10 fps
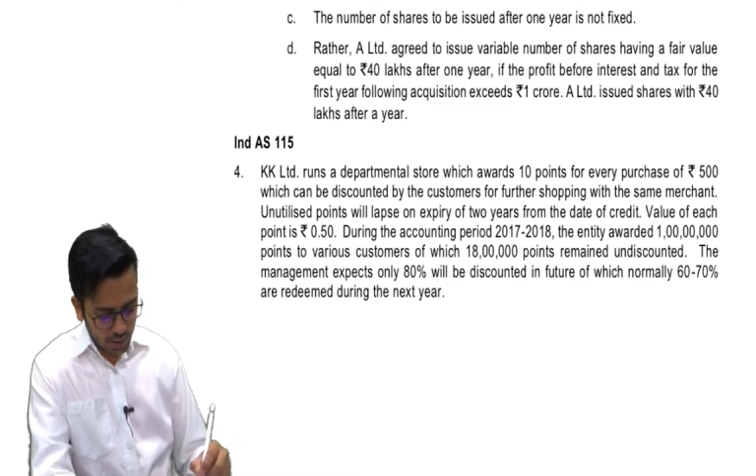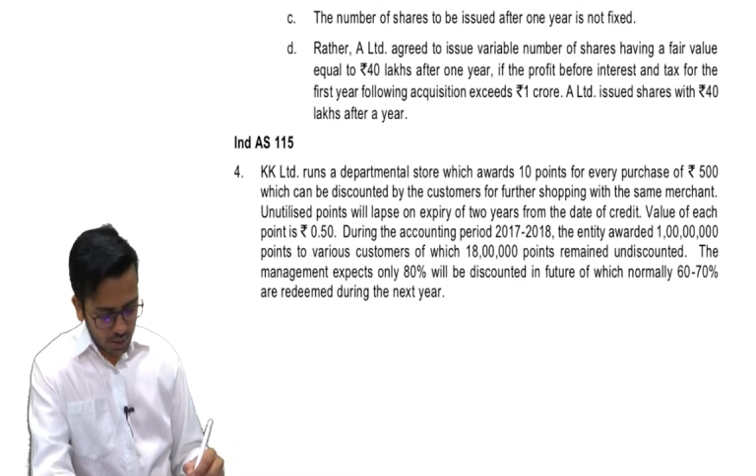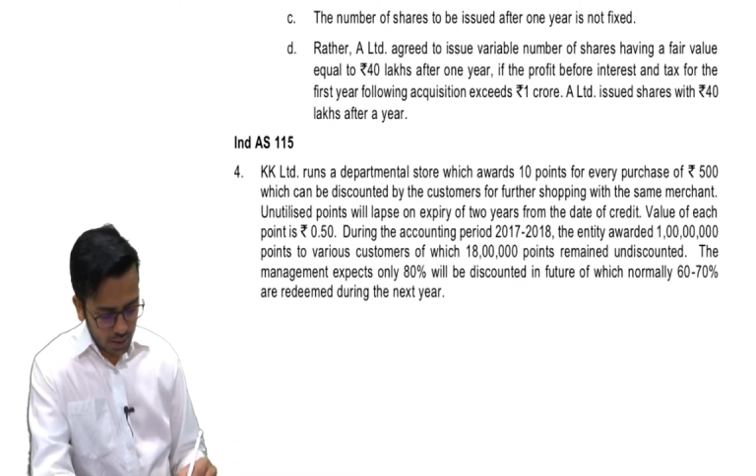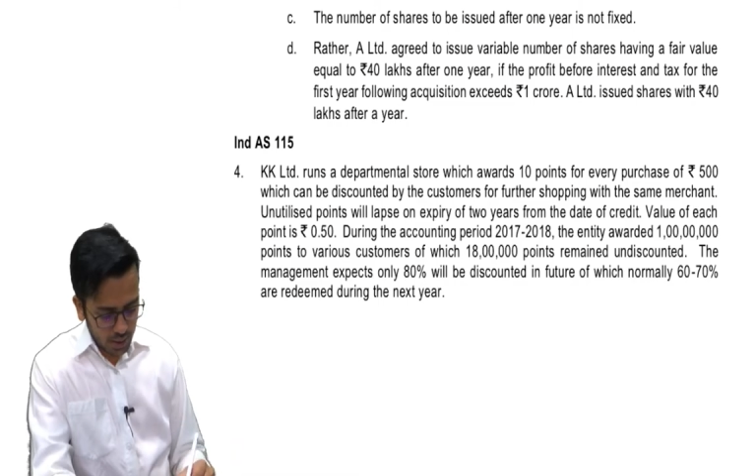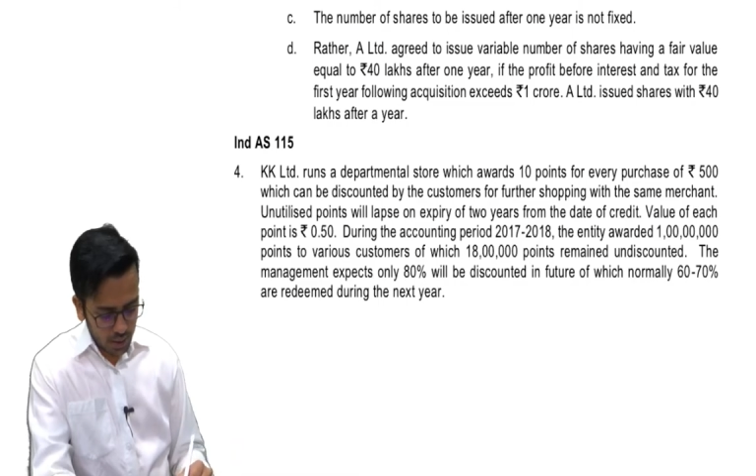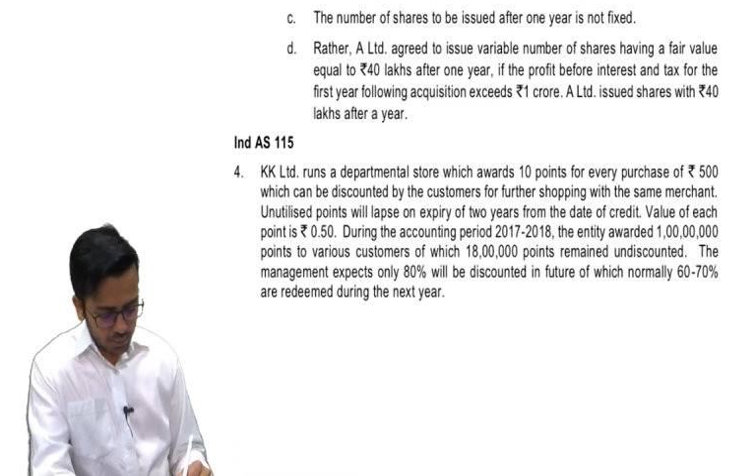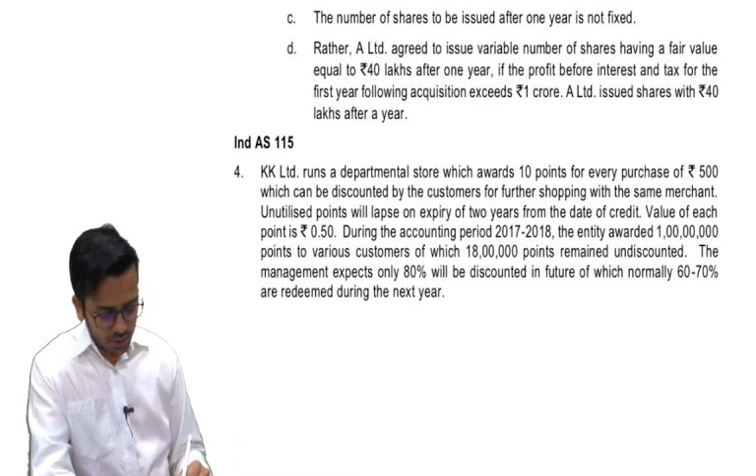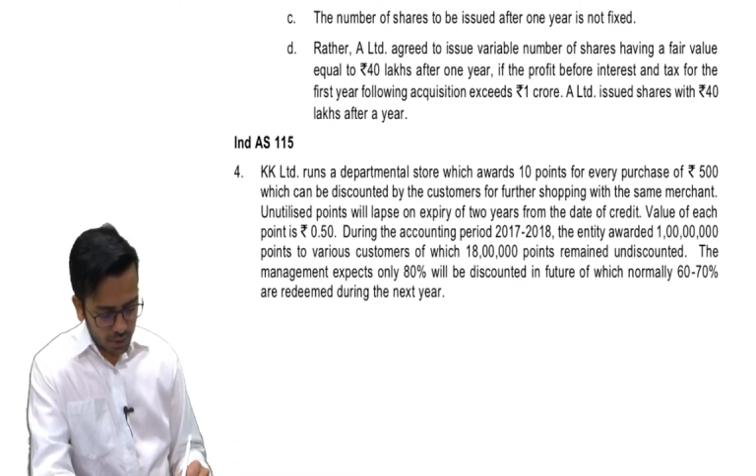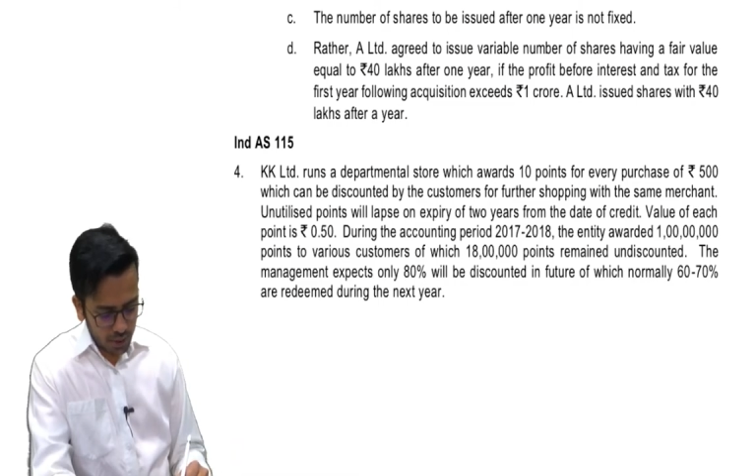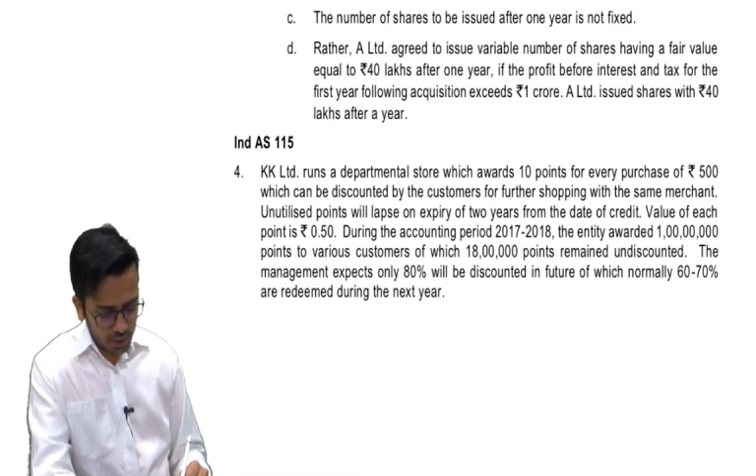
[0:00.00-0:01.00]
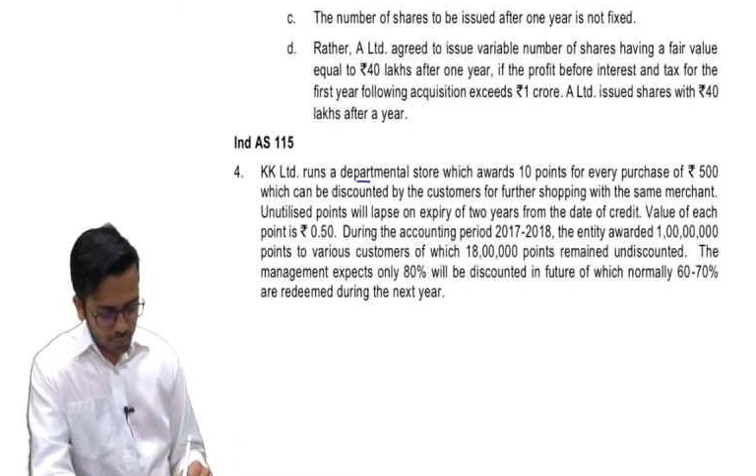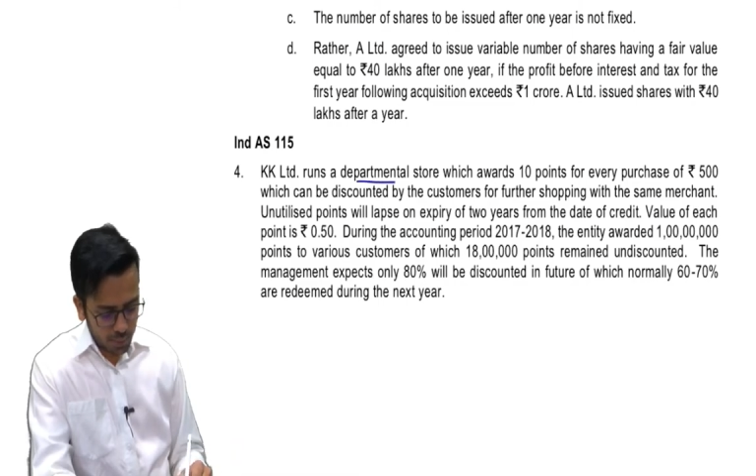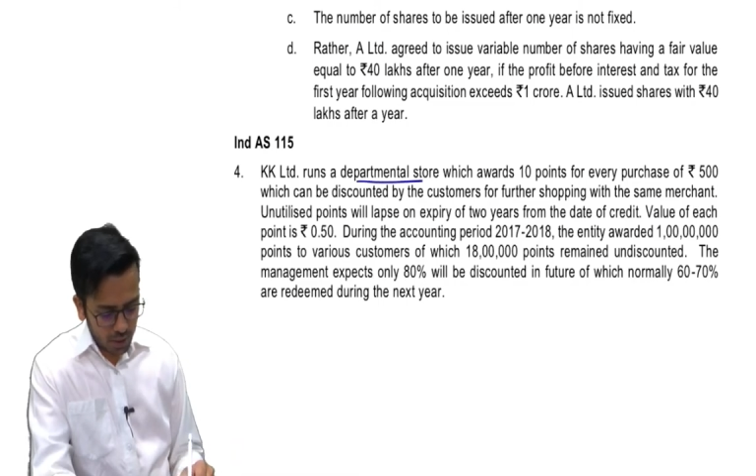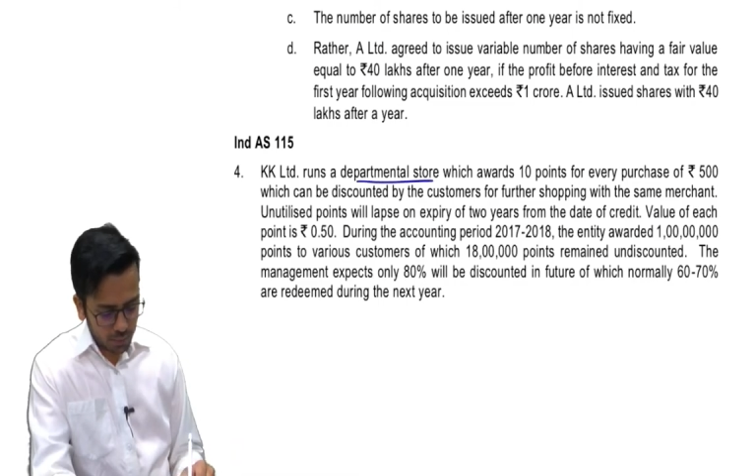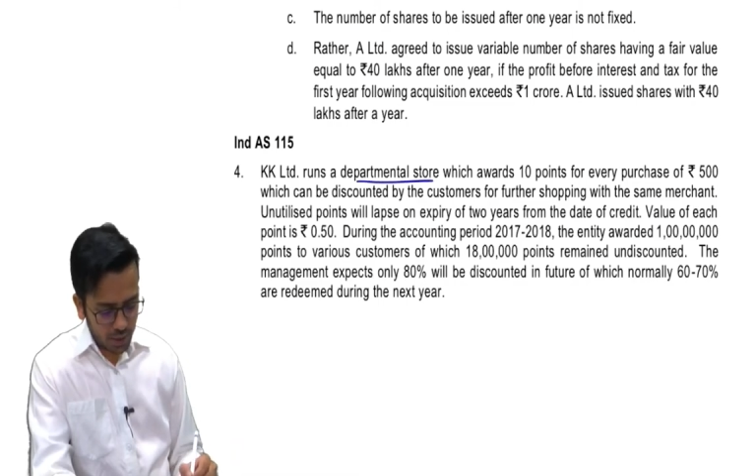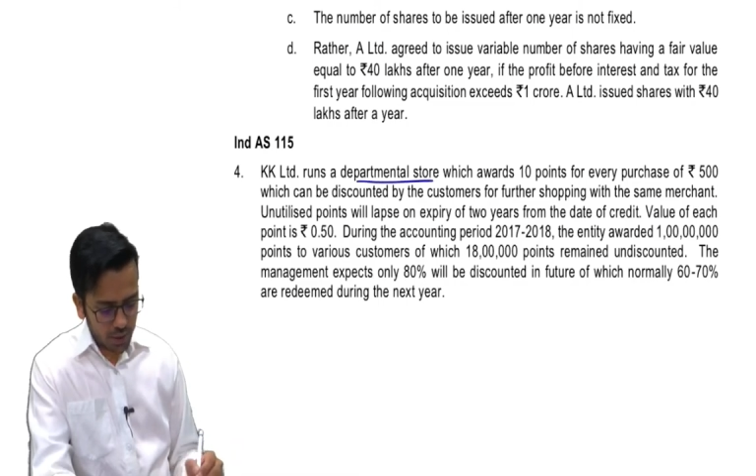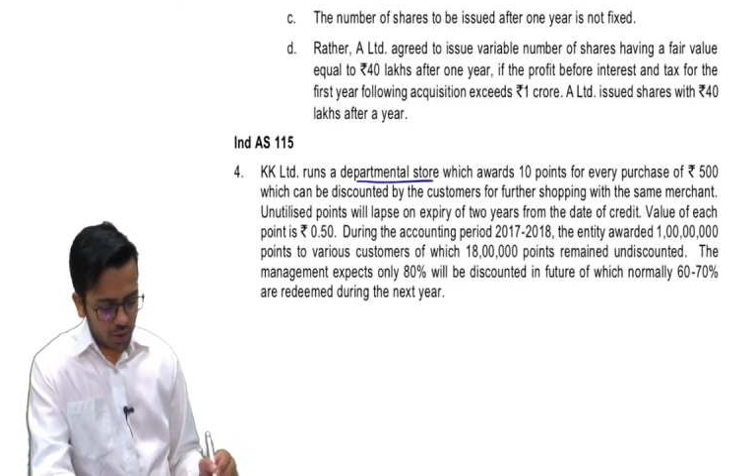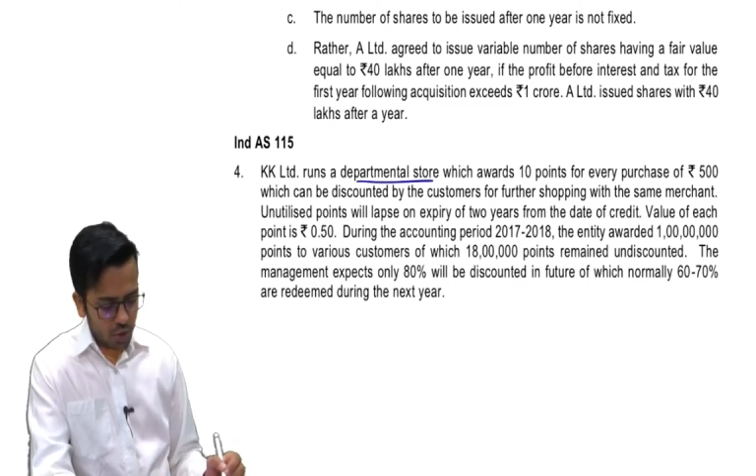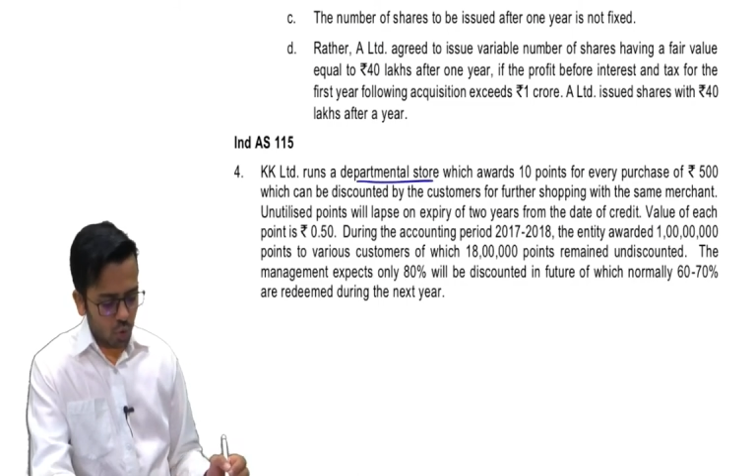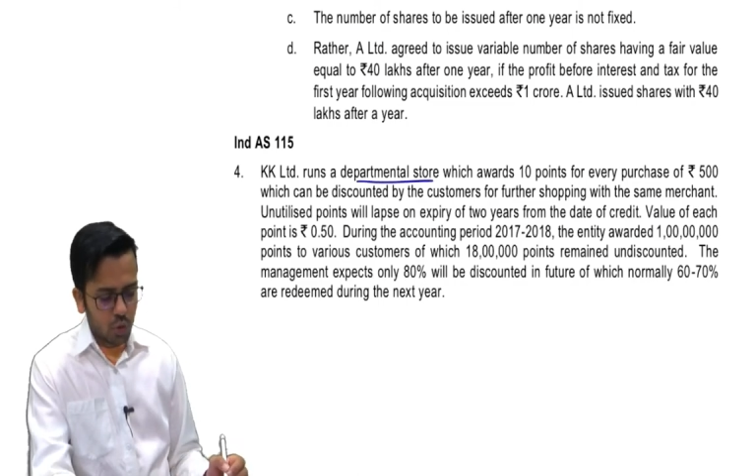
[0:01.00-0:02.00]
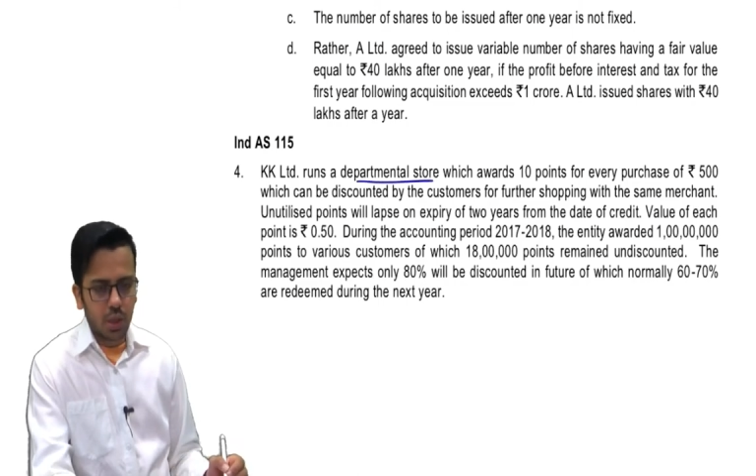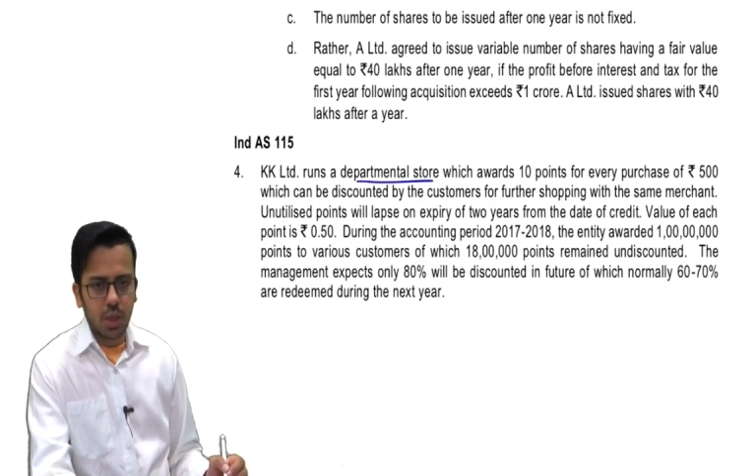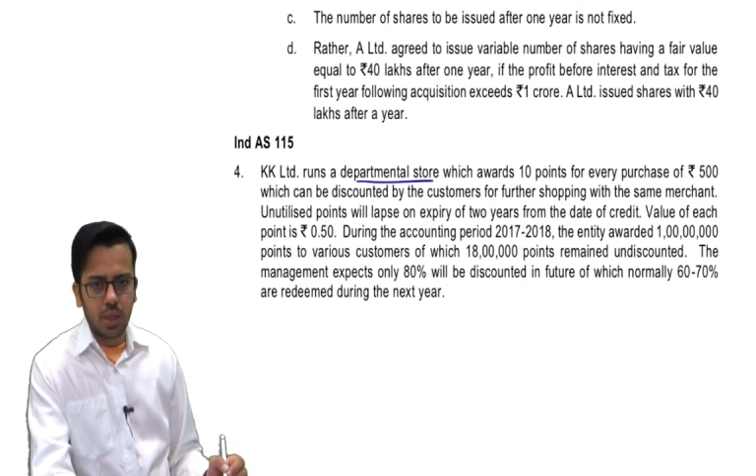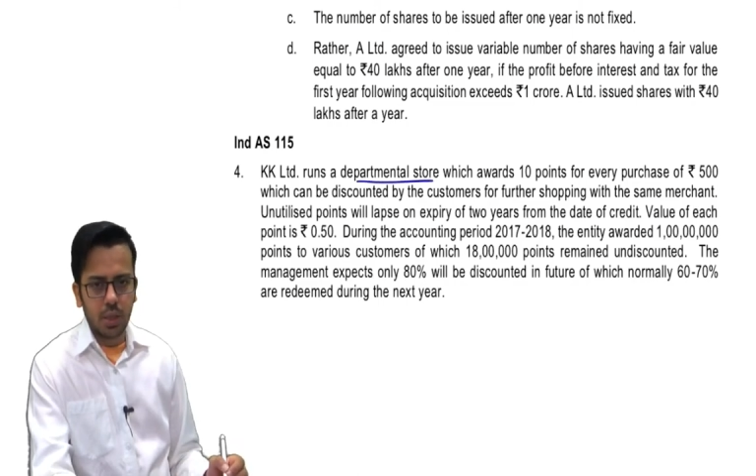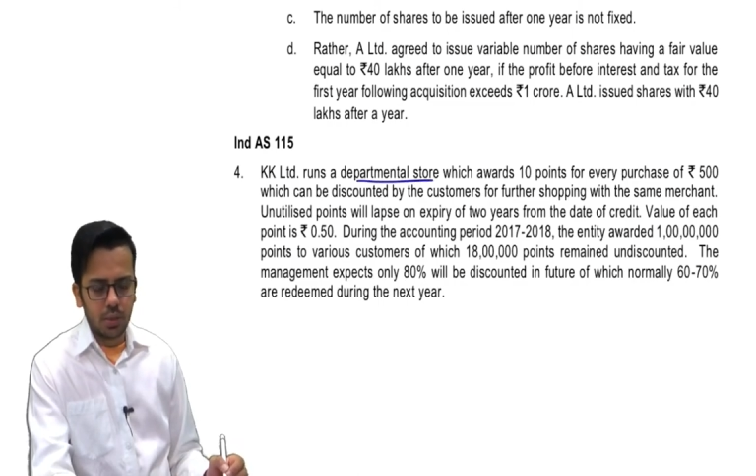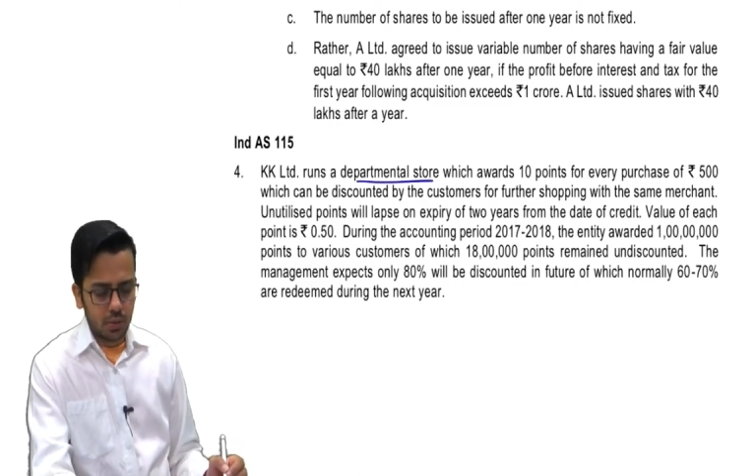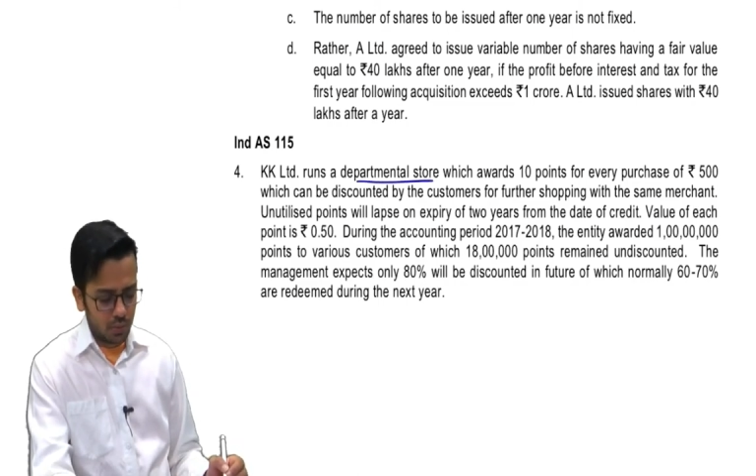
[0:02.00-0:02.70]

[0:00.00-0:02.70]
के के लिमिटेड एक डिपार्टमेंटल स्टोर चला रहे हैं